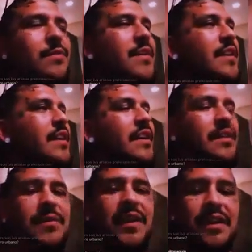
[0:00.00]
y me,
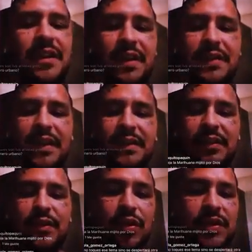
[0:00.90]
llené de
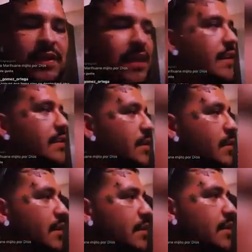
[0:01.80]
tantas cosas
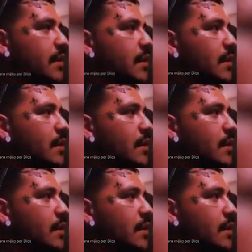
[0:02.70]
negativas,